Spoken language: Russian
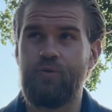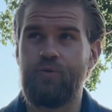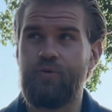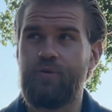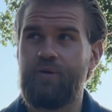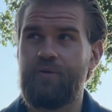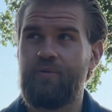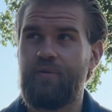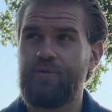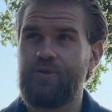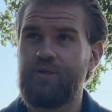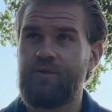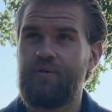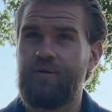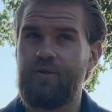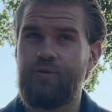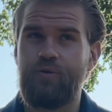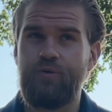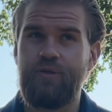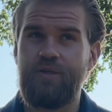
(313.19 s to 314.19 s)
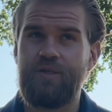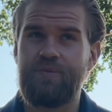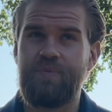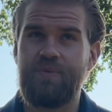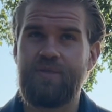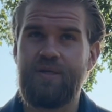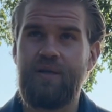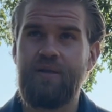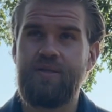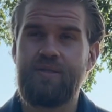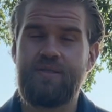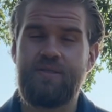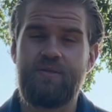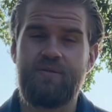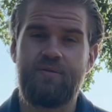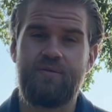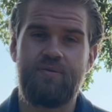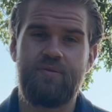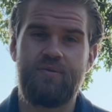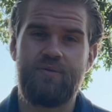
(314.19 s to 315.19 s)
Ну и вообще говоря, другие специальности
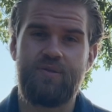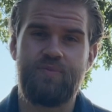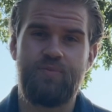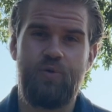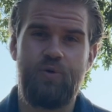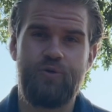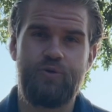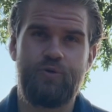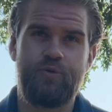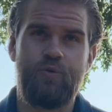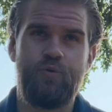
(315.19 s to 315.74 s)
используют